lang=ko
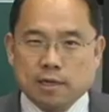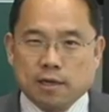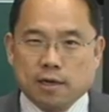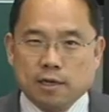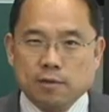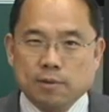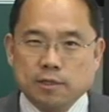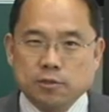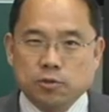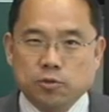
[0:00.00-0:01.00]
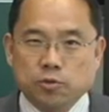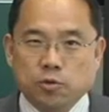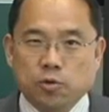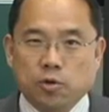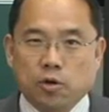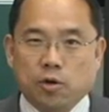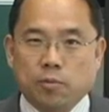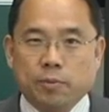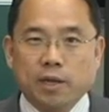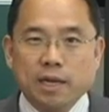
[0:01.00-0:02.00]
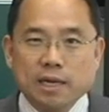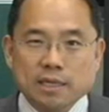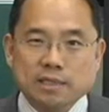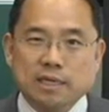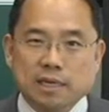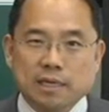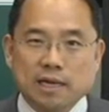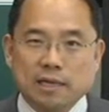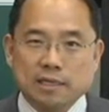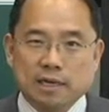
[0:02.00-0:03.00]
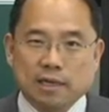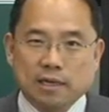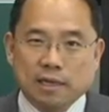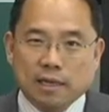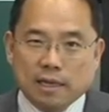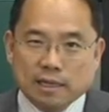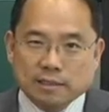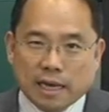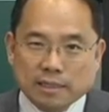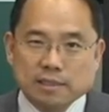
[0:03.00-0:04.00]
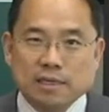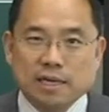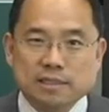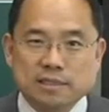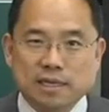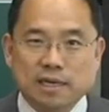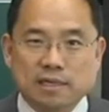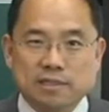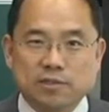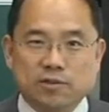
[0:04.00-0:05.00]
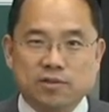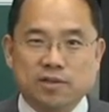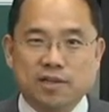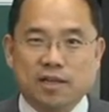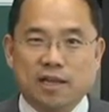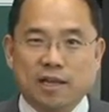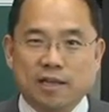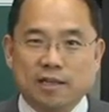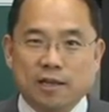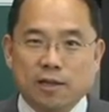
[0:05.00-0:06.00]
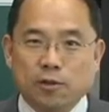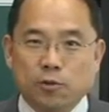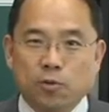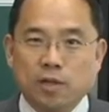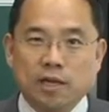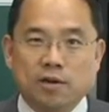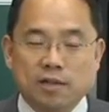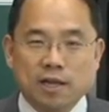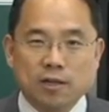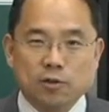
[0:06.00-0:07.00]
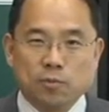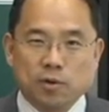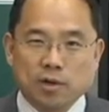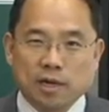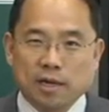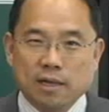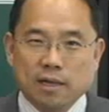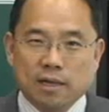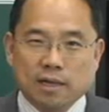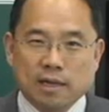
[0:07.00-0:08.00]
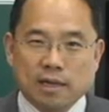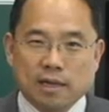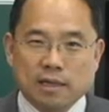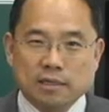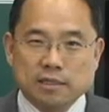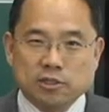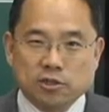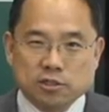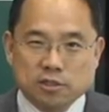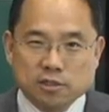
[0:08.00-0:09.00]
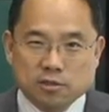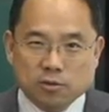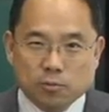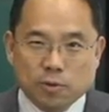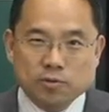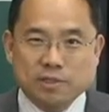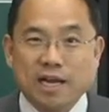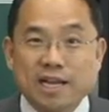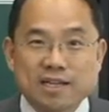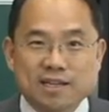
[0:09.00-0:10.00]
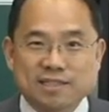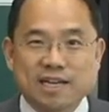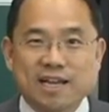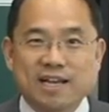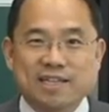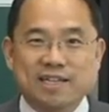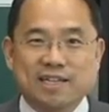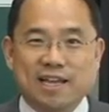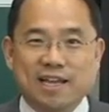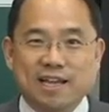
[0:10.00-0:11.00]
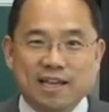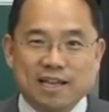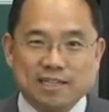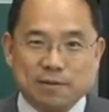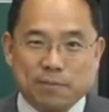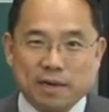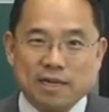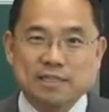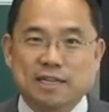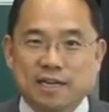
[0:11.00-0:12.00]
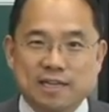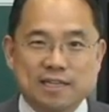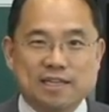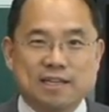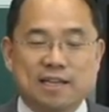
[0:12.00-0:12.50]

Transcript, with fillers: 어, 일반적으로 어, 편안한 색깔이 아니라 자극하는 색깔이죠. 놀래거나 또 뭔가 그 정신을 똑바로 차려, 차려야 될 때 이제 빨간 색깔이